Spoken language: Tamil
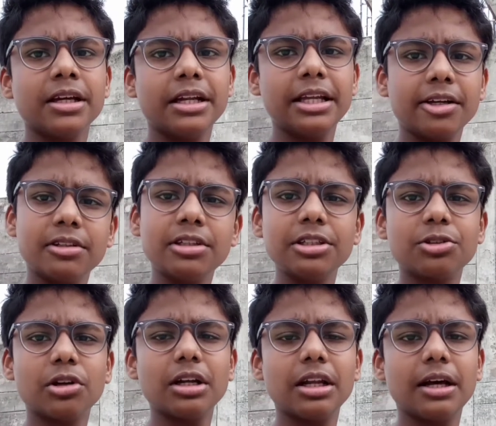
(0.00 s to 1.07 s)
நீங்கள் வந்து
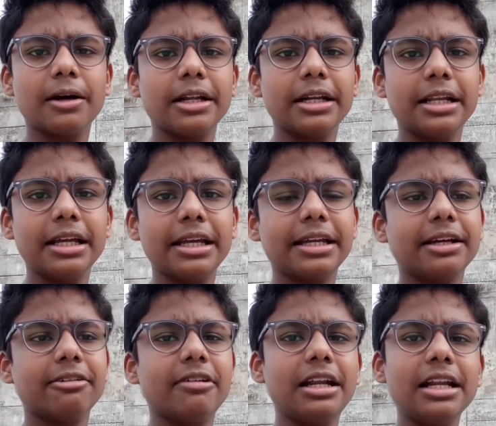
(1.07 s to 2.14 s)
சொல்லலாம் டேய்
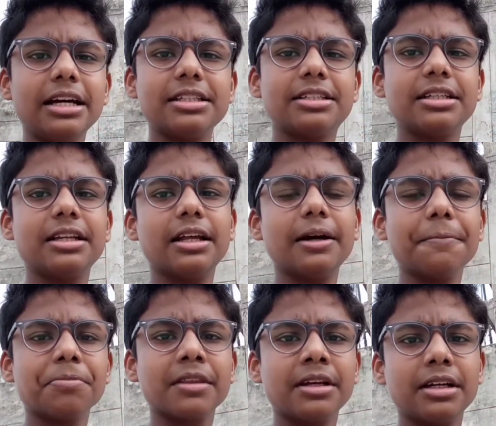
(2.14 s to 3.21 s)
வெள்ளை அரிசிலாம்
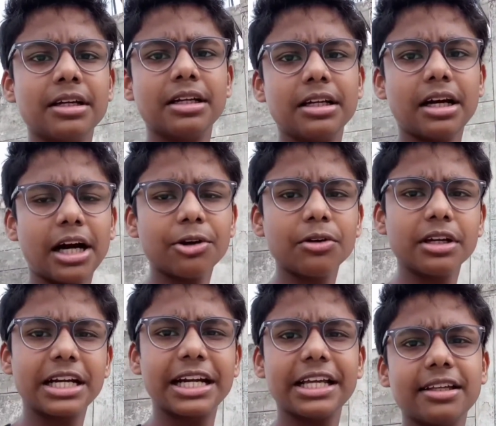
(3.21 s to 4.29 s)

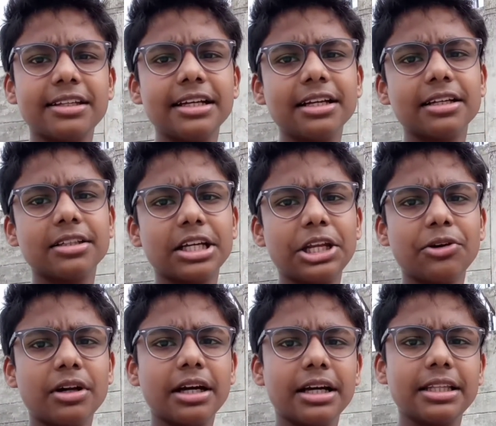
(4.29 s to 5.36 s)
ஆரோக்கியம் கிடையாதுன்னு எங்களுக்கு
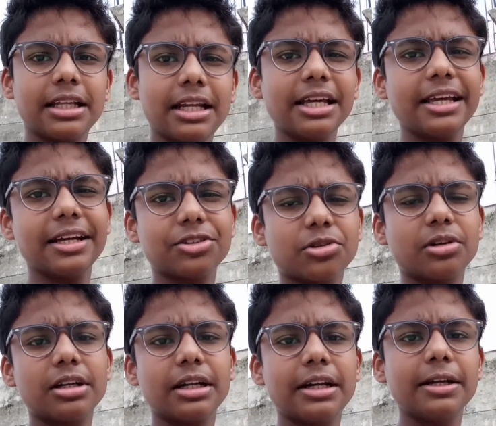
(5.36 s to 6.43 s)
தெரியும்டா இதெல்லாம் ஏன்
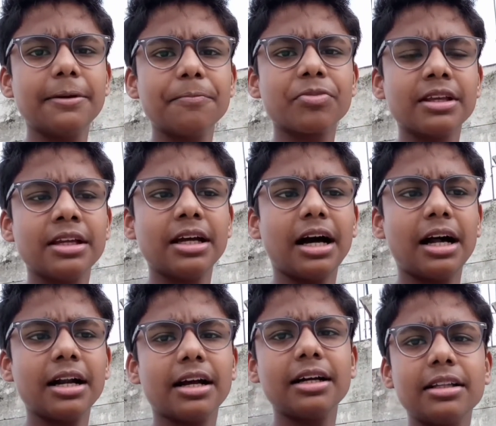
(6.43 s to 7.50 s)
சொல்கிறேன்னு
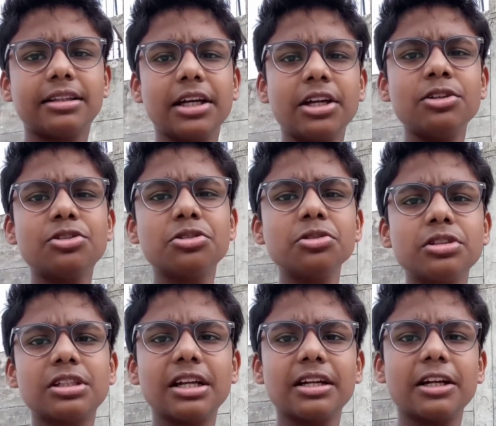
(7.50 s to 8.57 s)
ஆனால் தெரிஞ்சும்
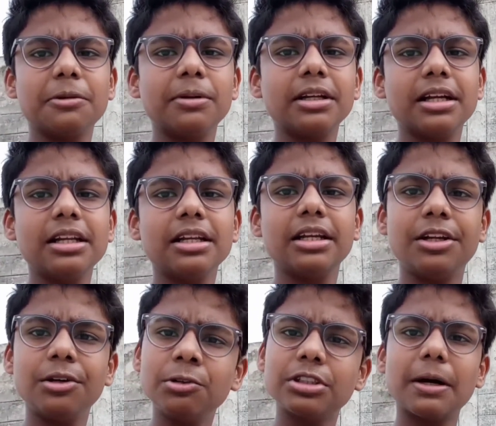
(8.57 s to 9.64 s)
சில நண்பர்கள்
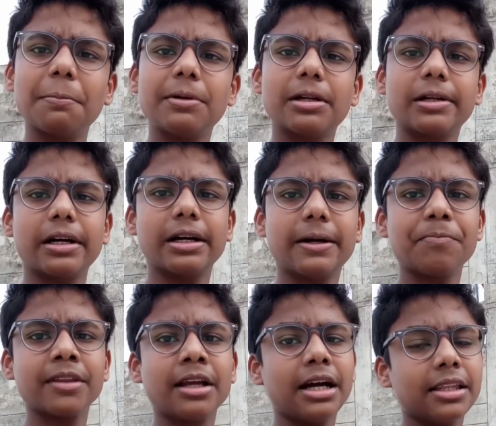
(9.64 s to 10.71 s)
இன்னும் சாப்பிட்ருக்காங்க
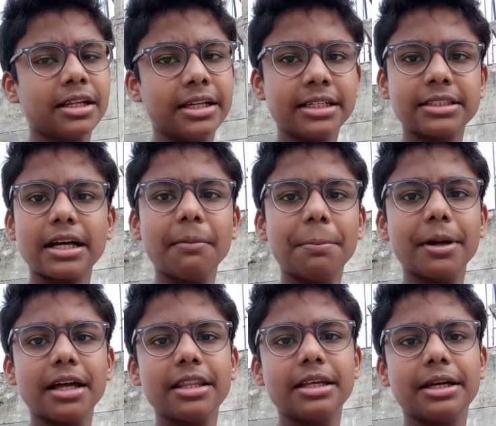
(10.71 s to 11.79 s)
அதை நீங்கள்
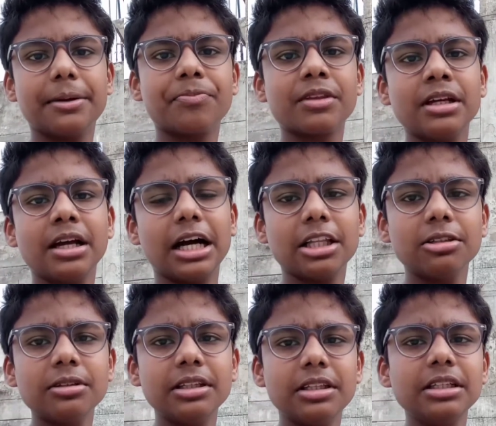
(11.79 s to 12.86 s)
சாப்பிடாதீங்க அது
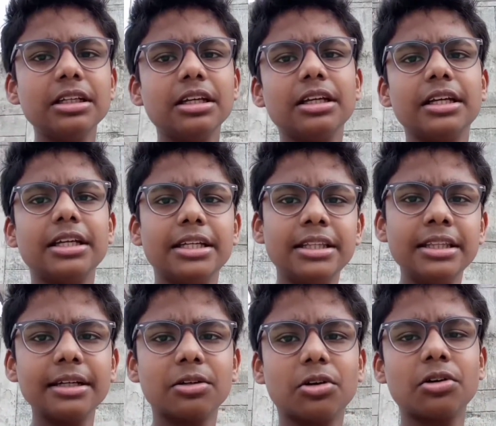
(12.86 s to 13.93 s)
வந்து இந்த
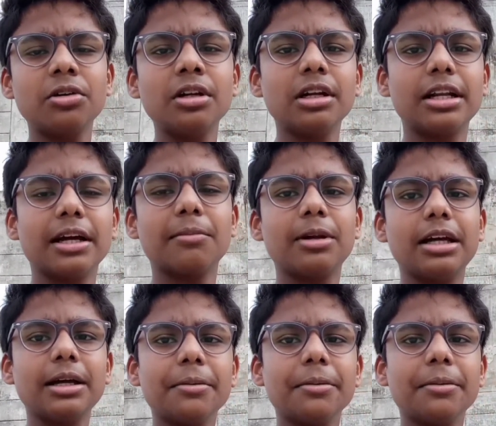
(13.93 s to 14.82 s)
கொரோனா டைமில்